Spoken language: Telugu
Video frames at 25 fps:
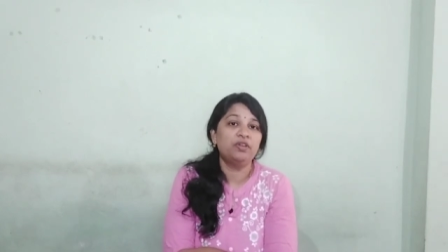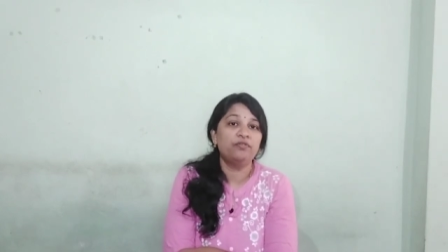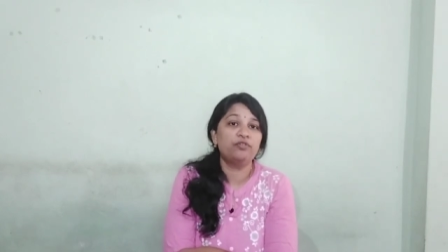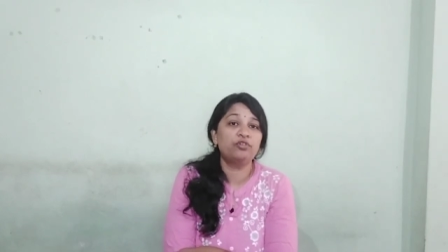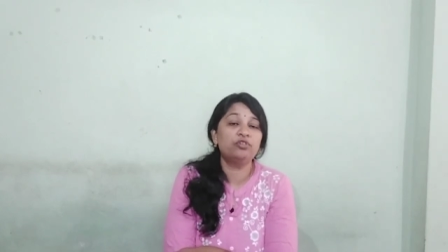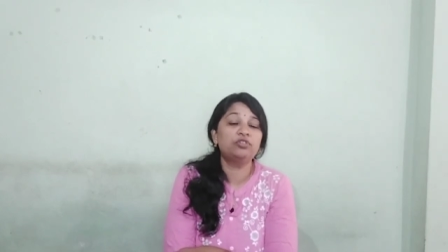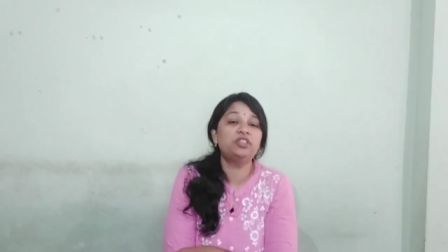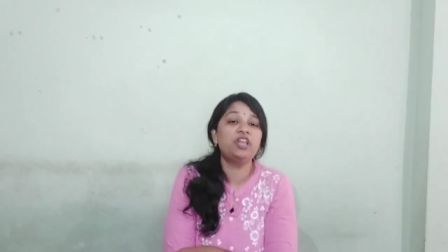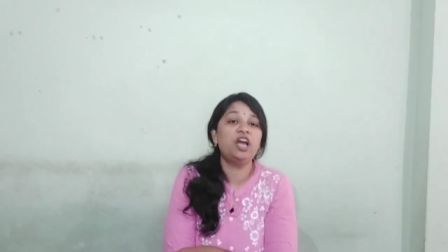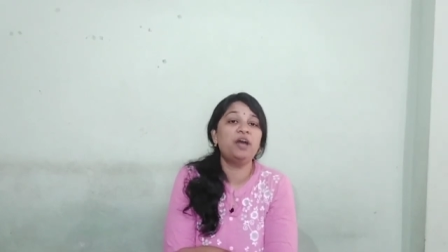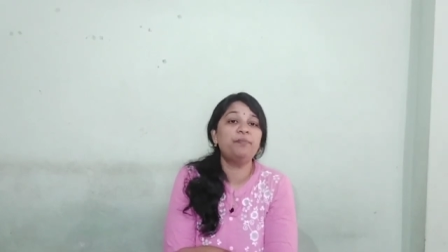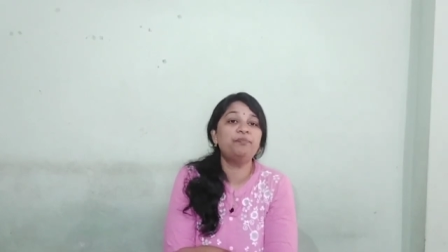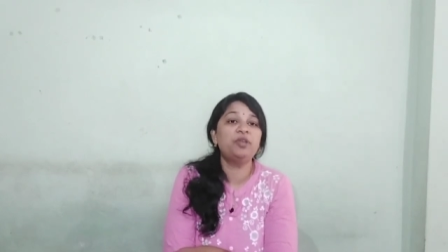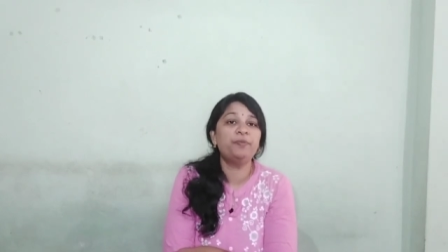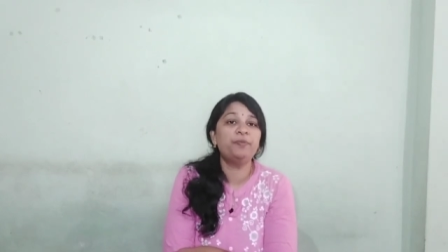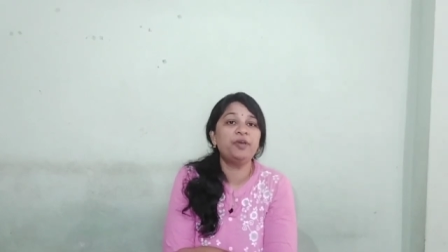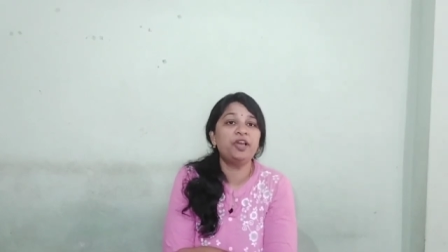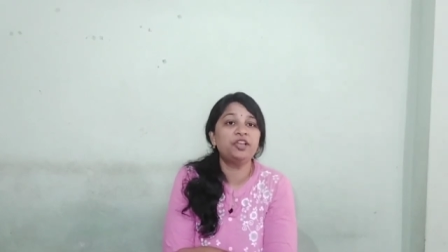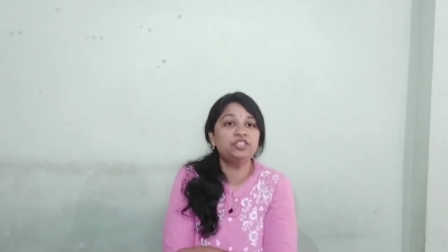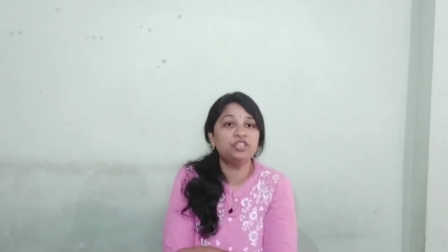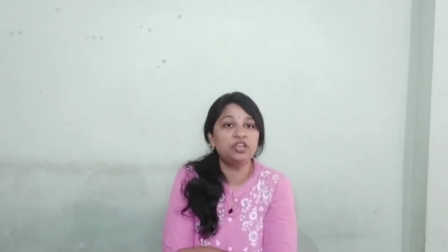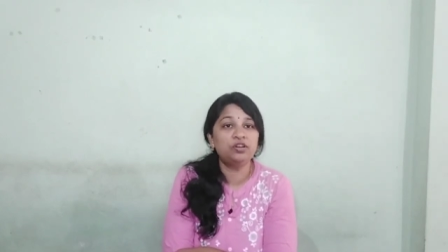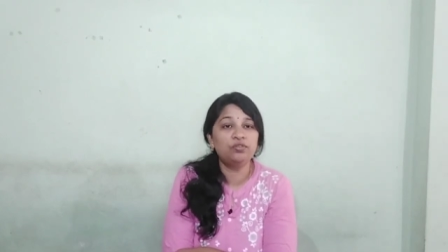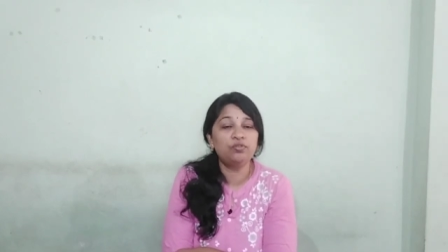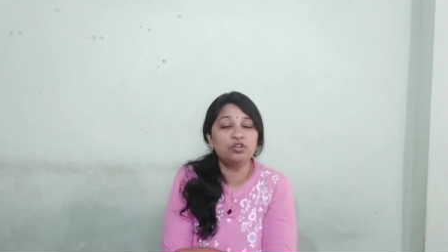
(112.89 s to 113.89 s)
వృద్ధాప్య
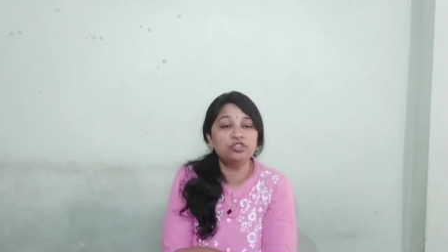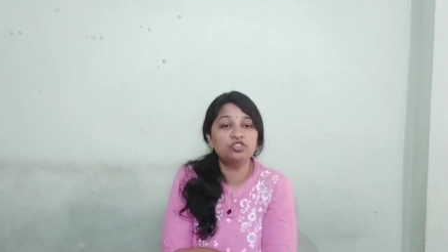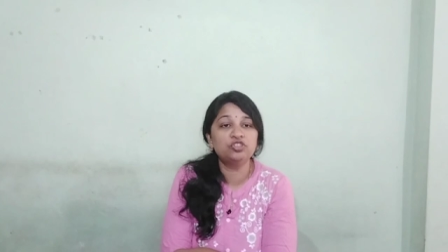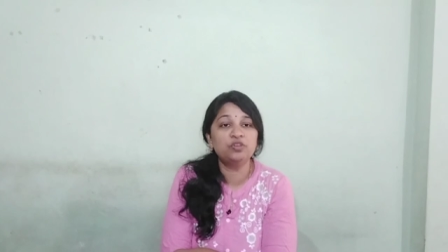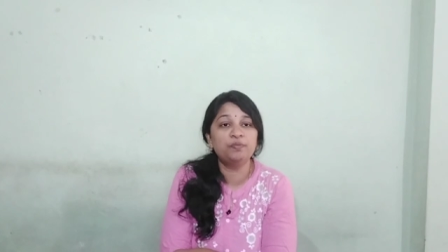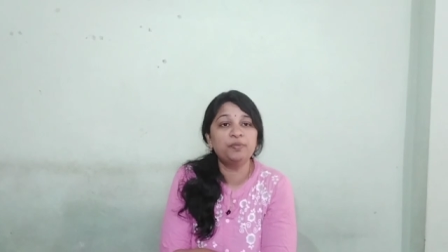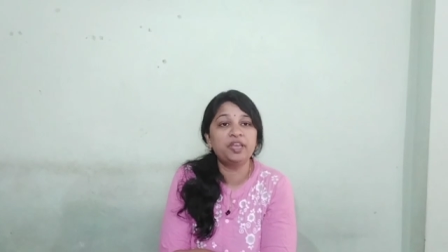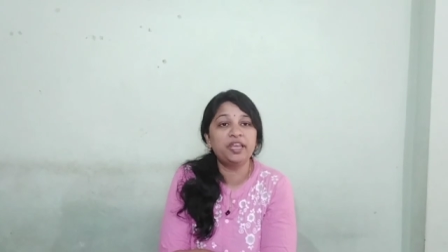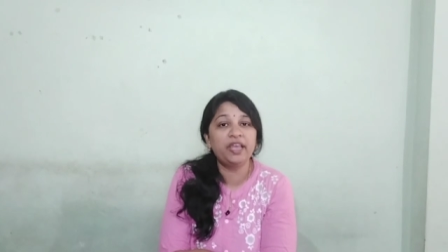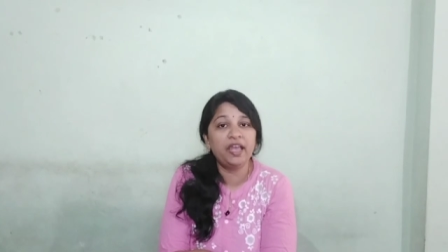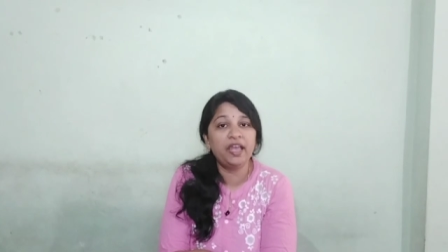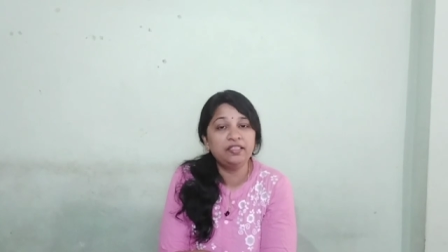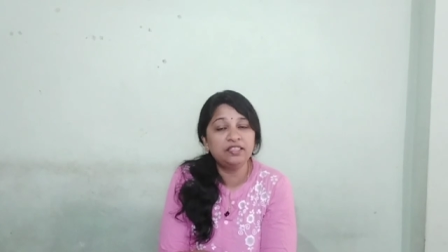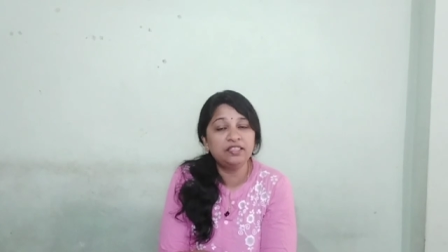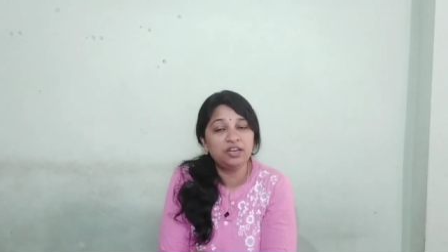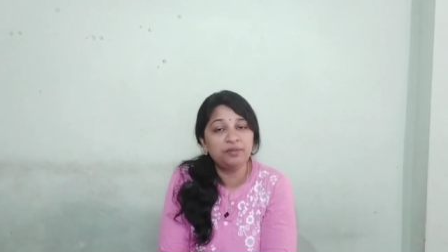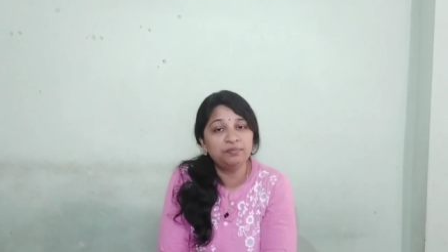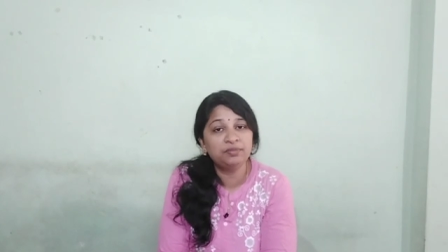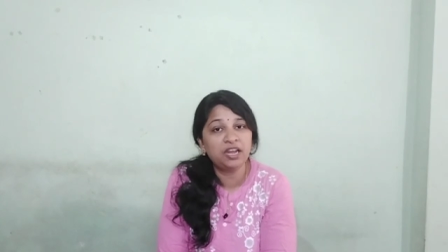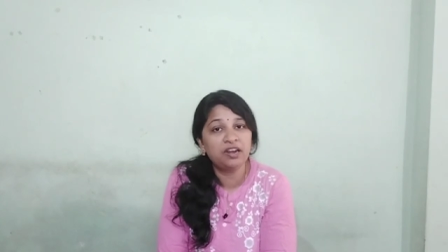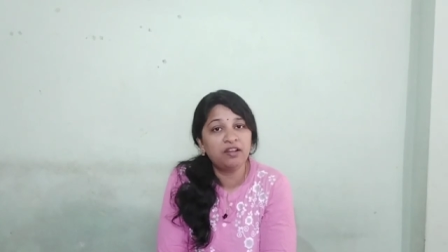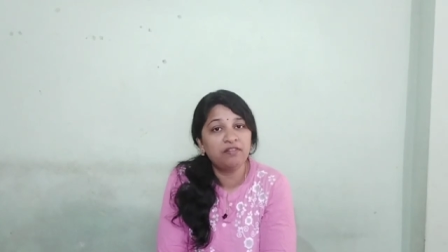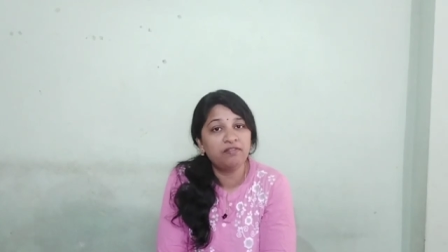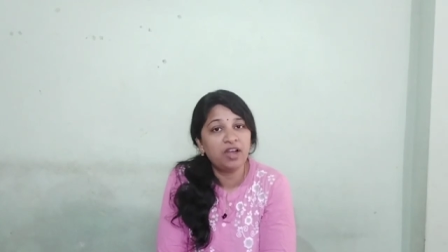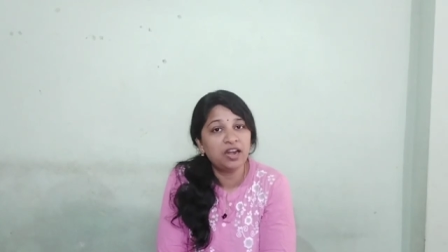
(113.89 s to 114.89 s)
పెన్షన్ కోసం కేంద్రం
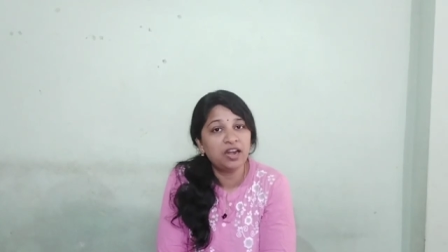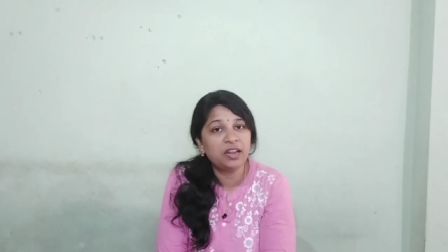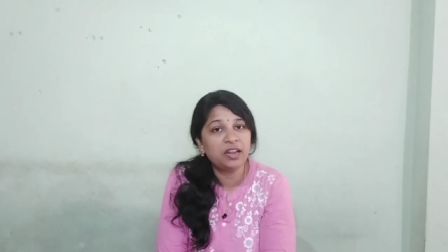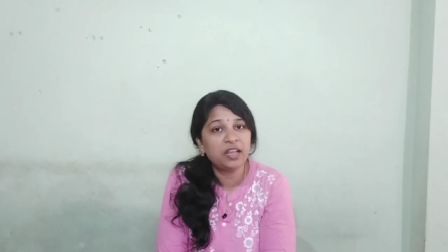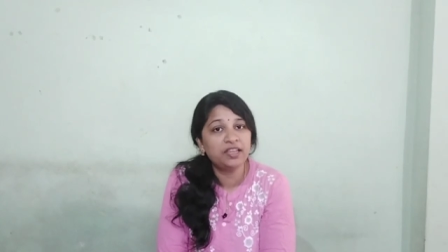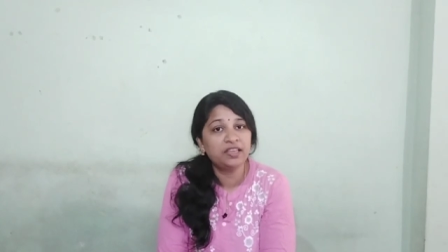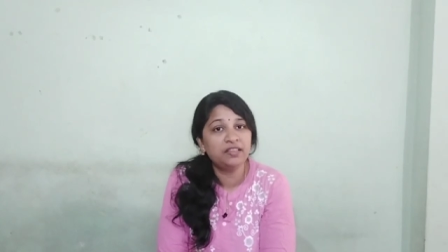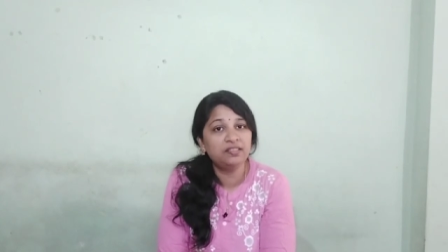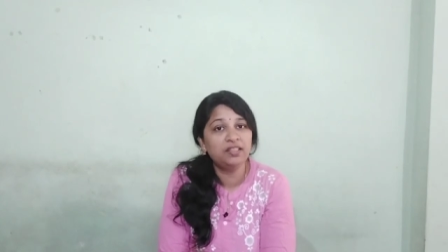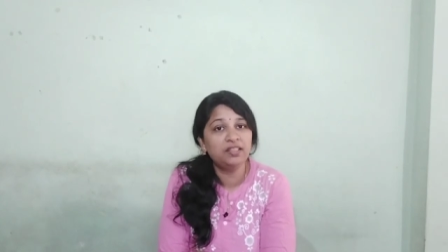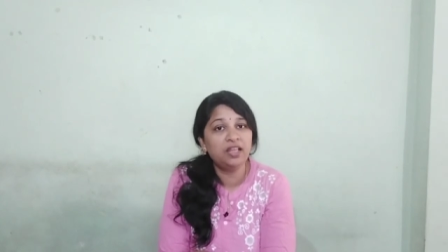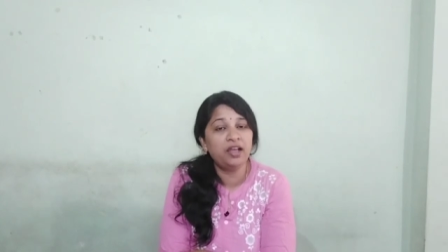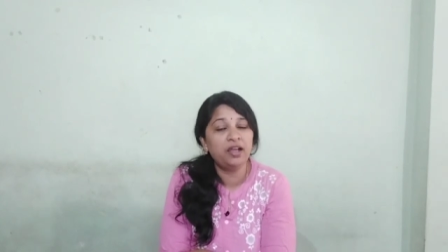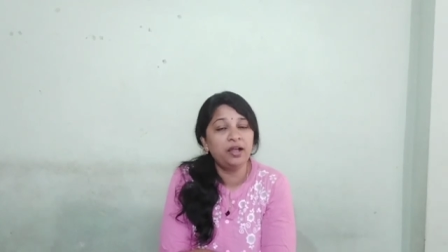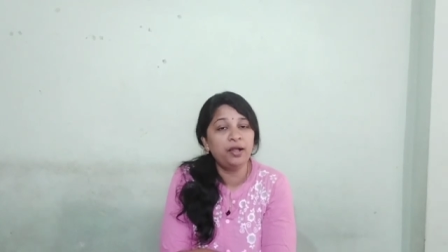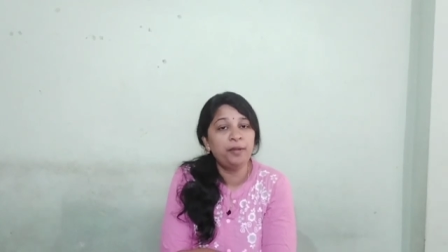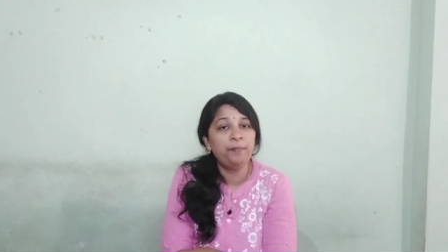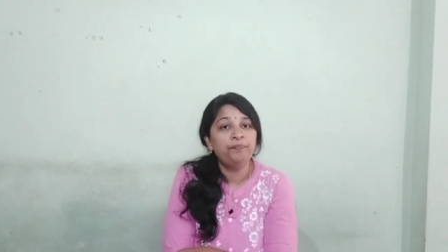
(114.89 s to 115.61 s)
తన వాటా కింద